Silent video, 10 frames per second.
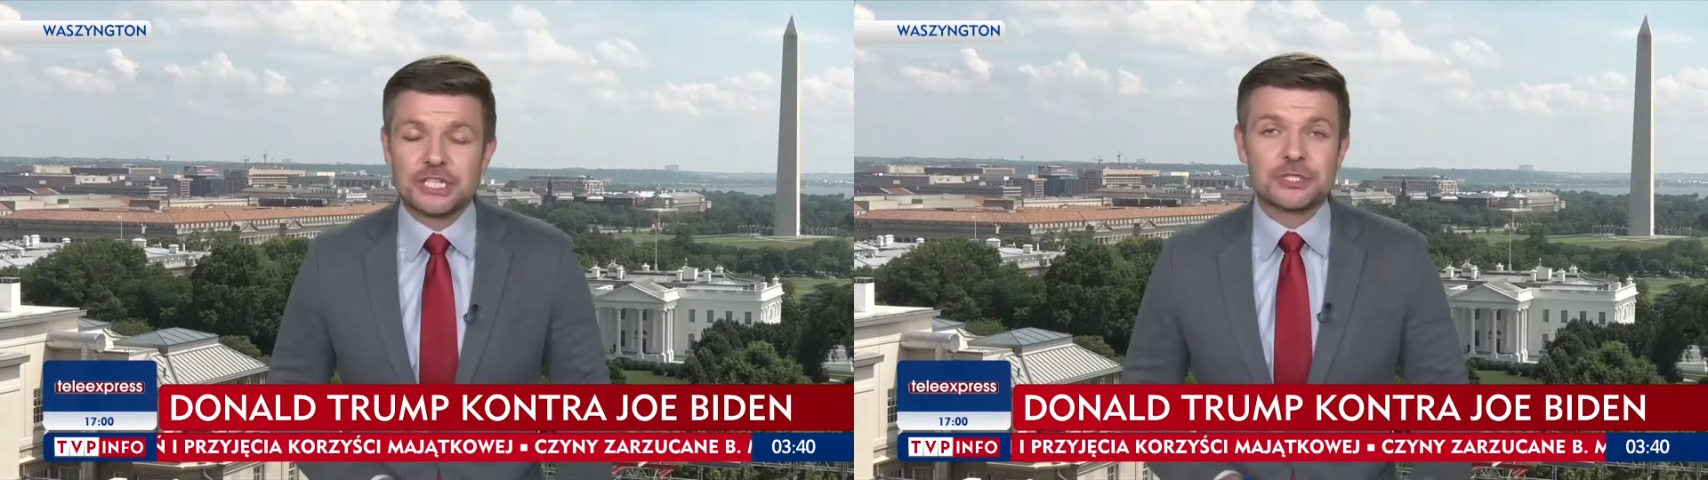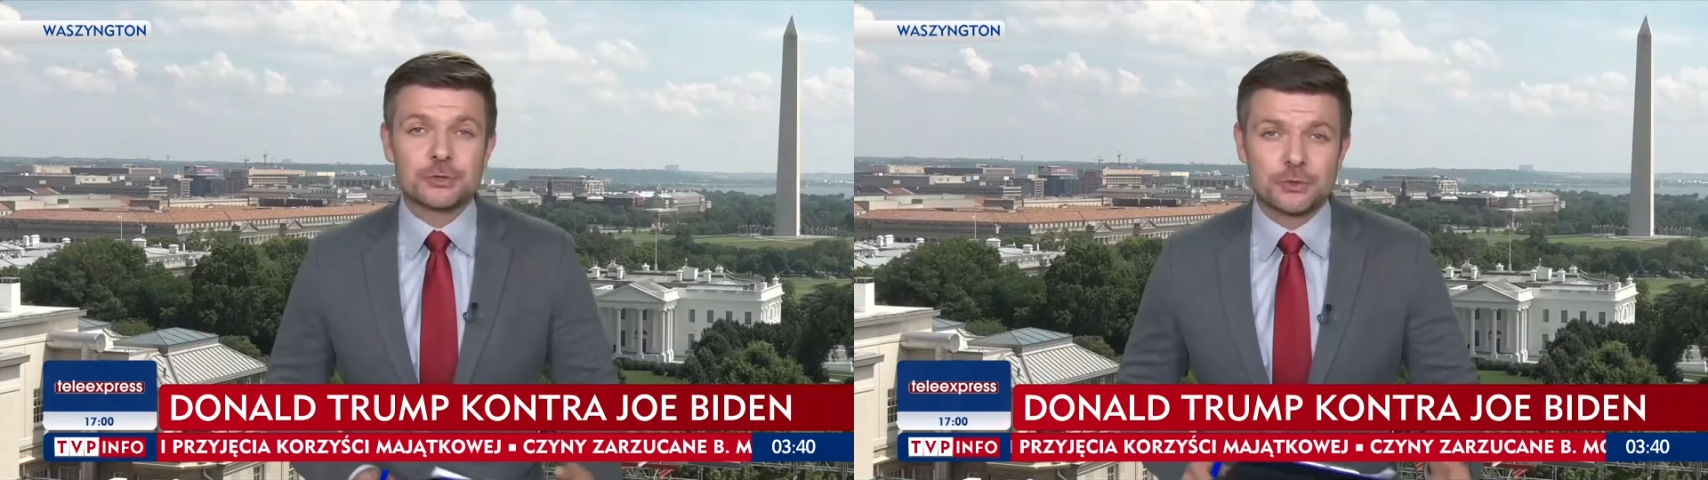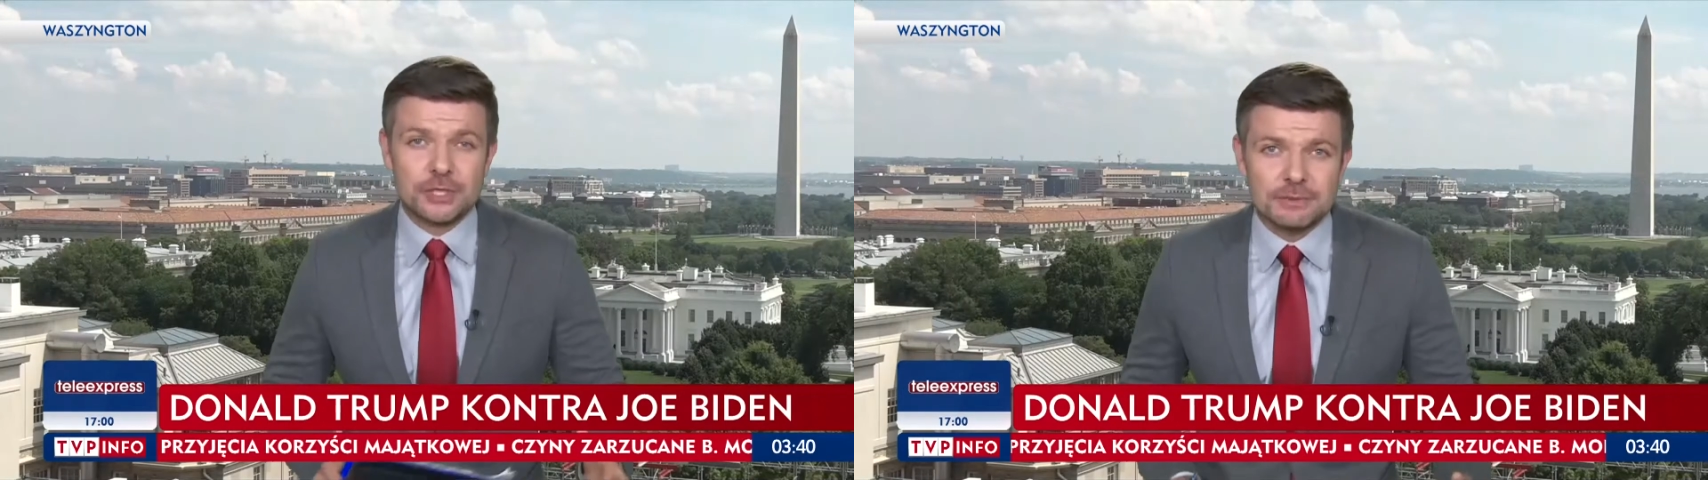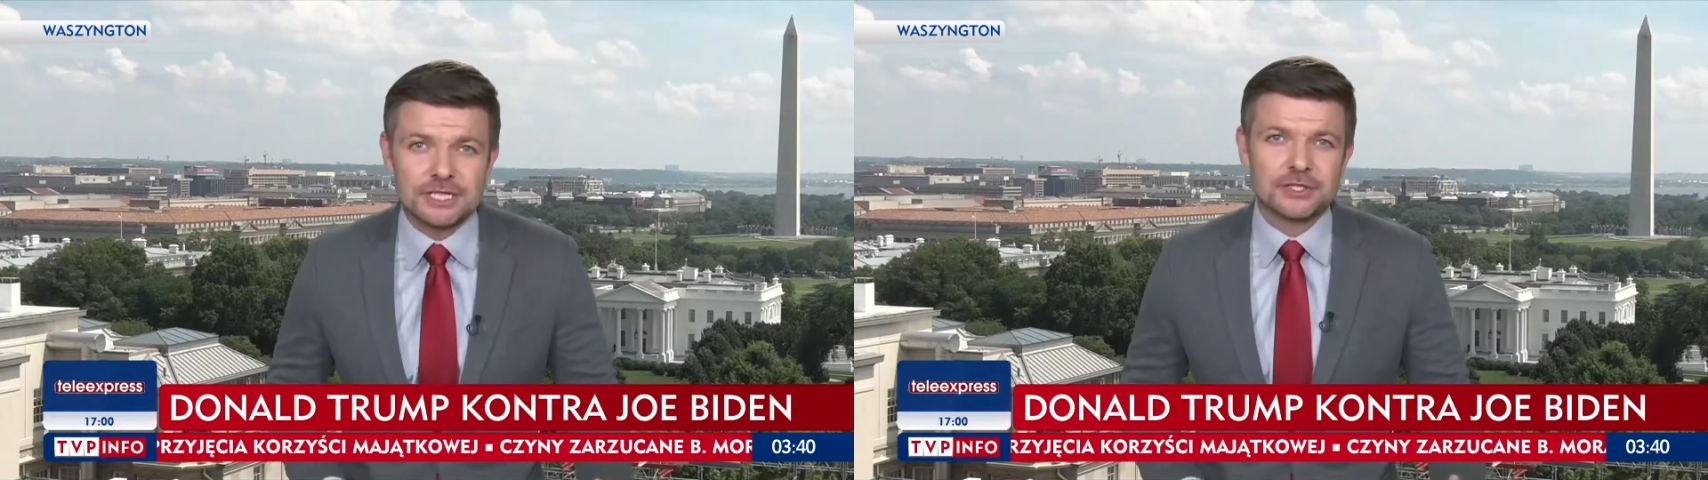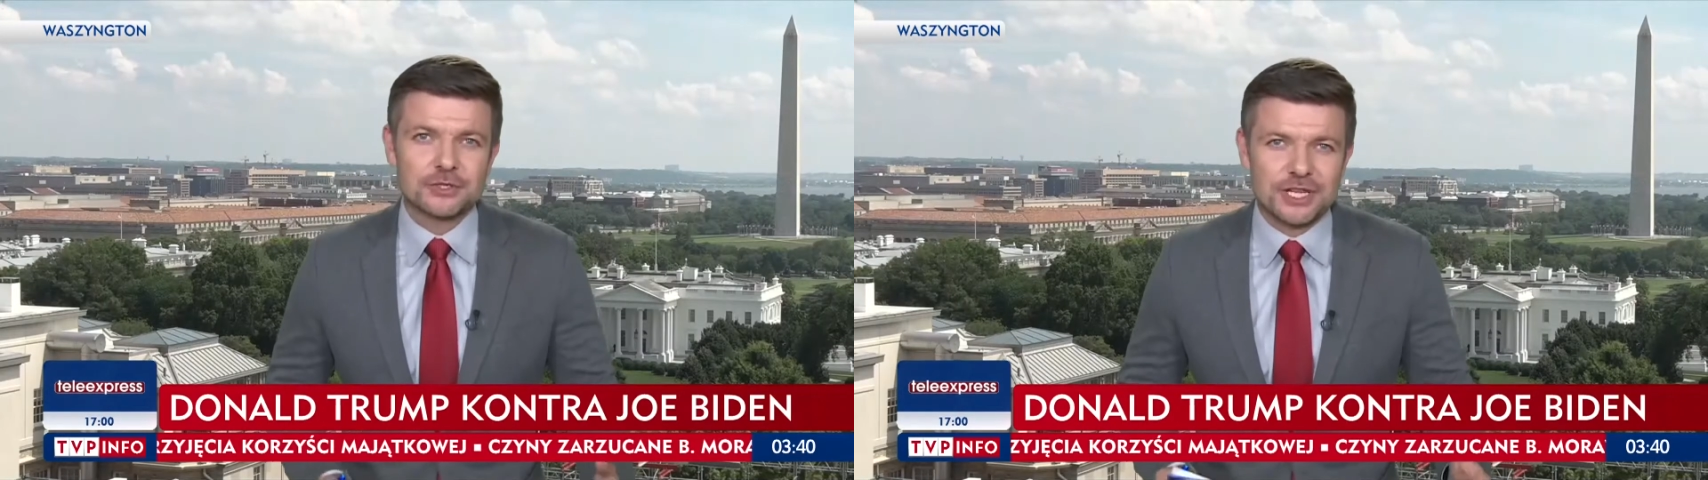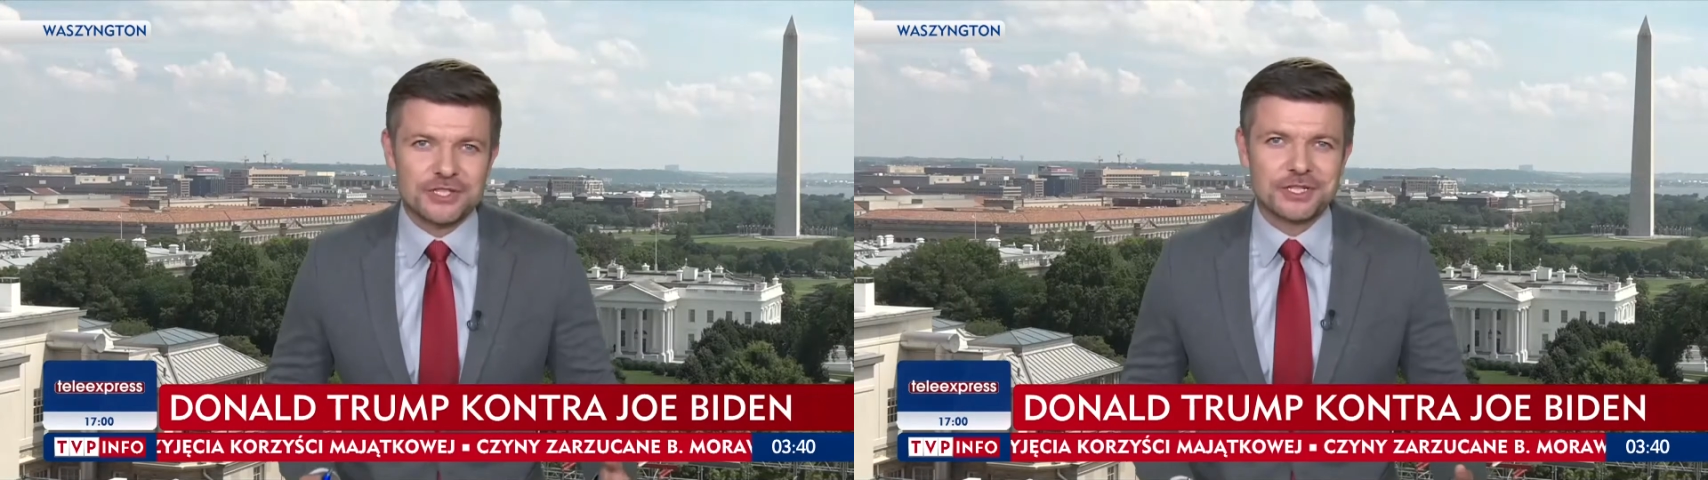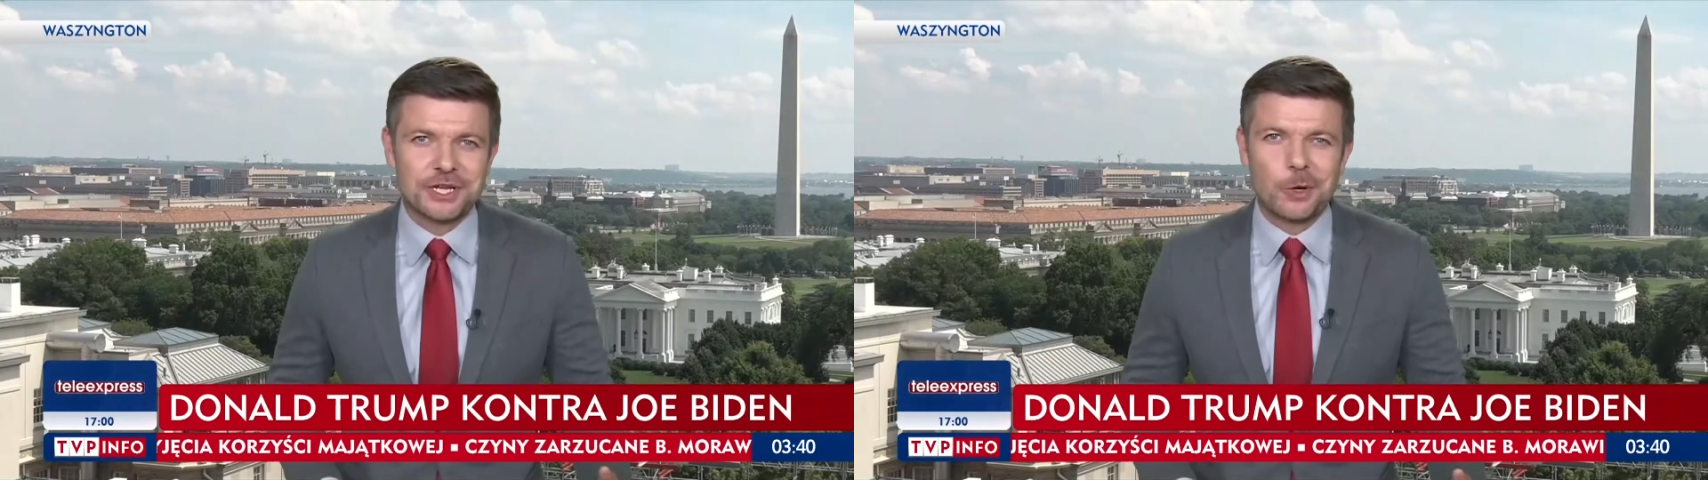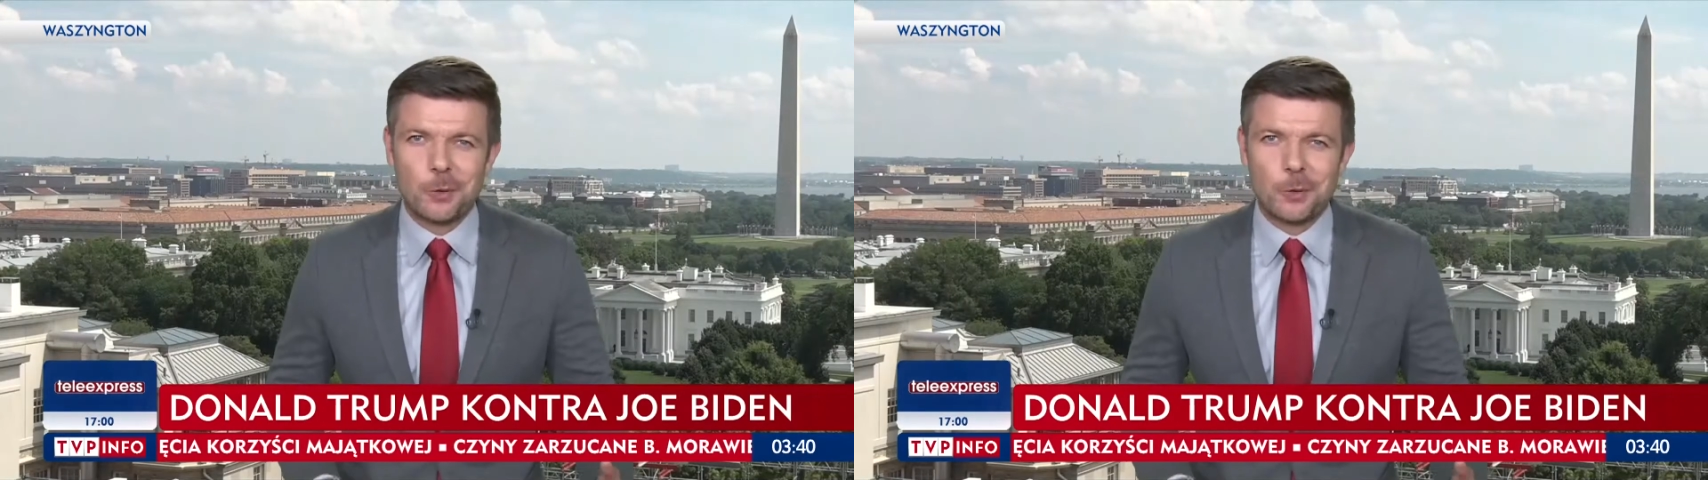Czy mógłbyś nam wyjaśnić,